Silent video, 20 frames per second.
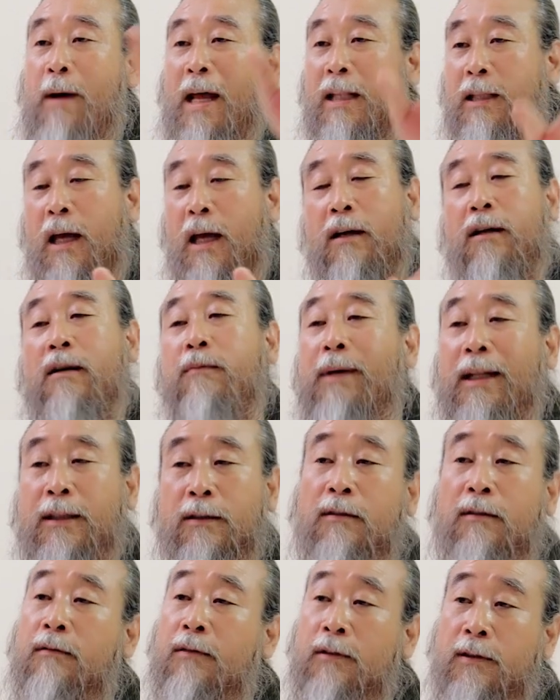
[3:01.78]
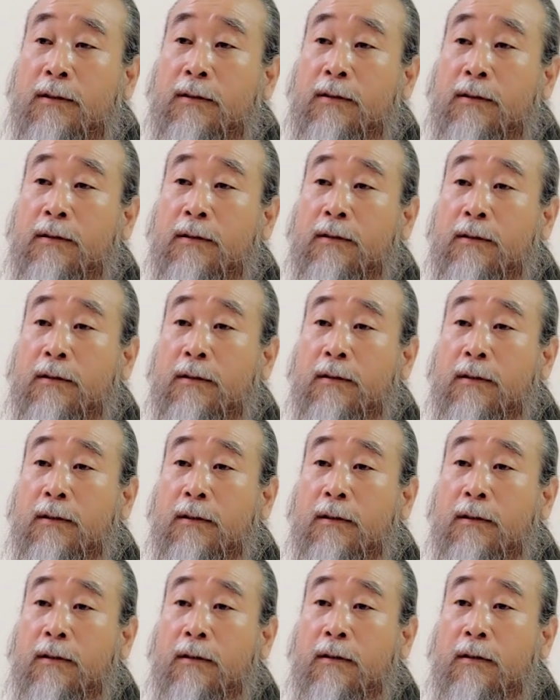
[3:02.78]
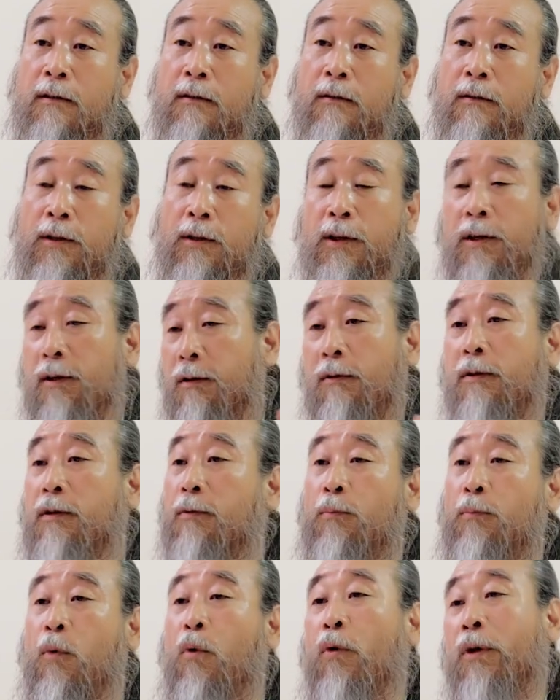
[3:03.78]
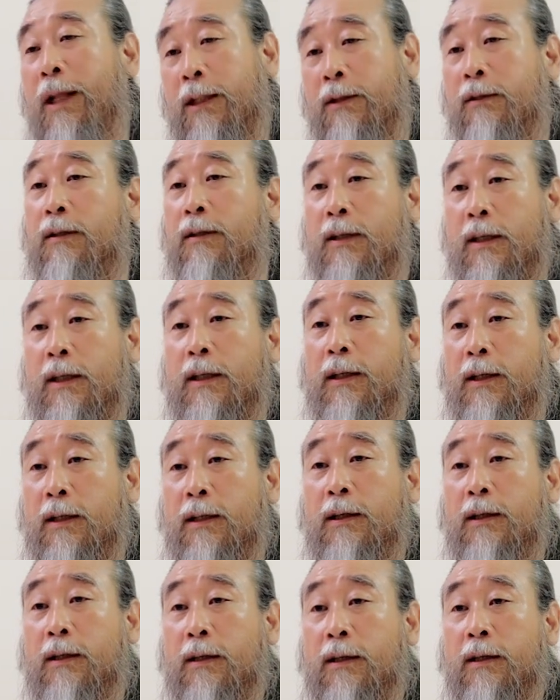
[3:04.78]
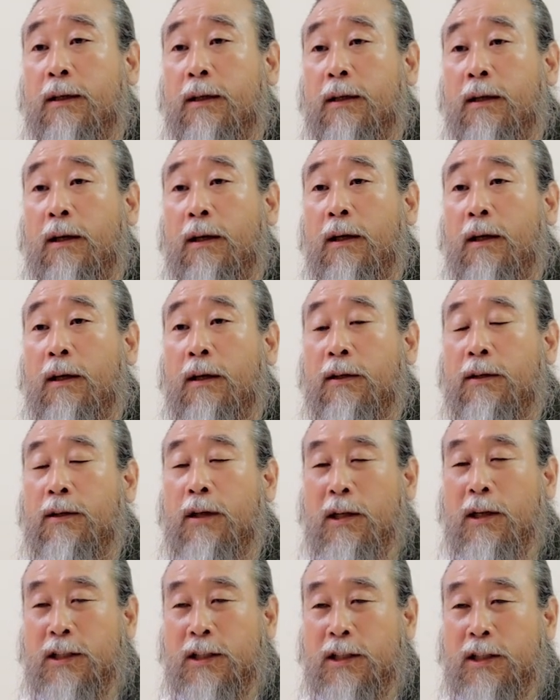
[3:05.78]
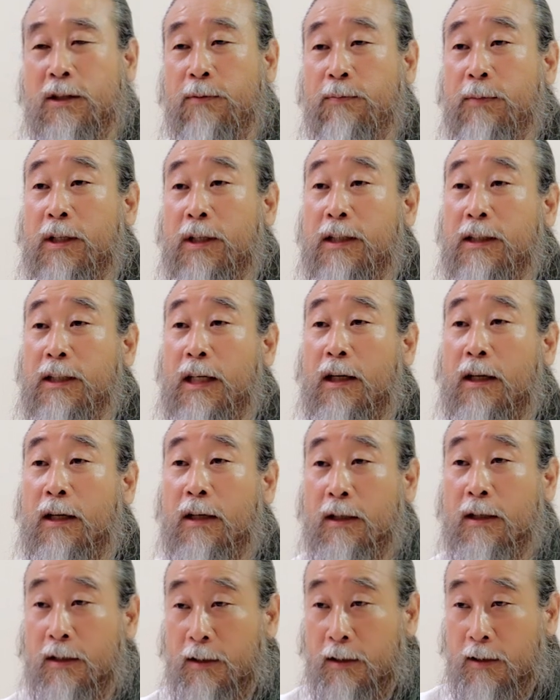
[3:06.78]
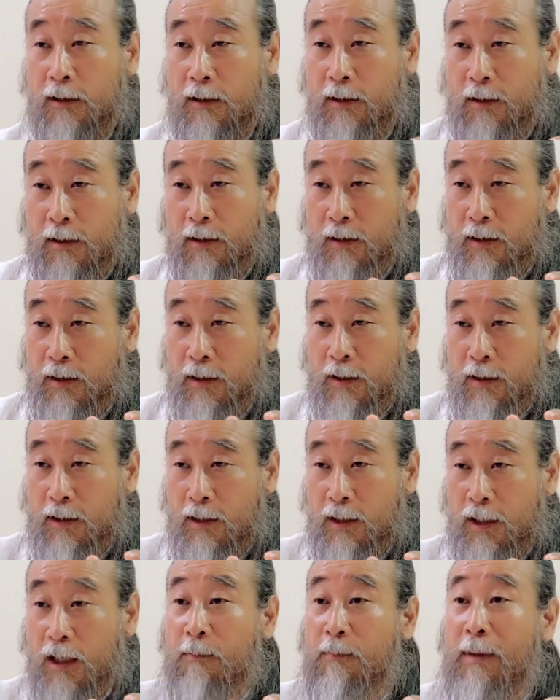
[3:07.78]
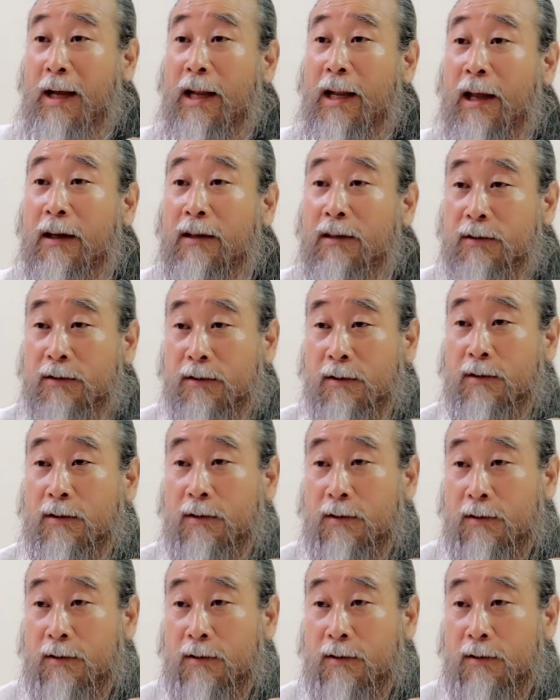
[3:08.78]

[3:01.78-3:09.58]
바탕을 만들거든요. 이걸 못했던 거예요. 열심히 그냥 일만 한 거죠.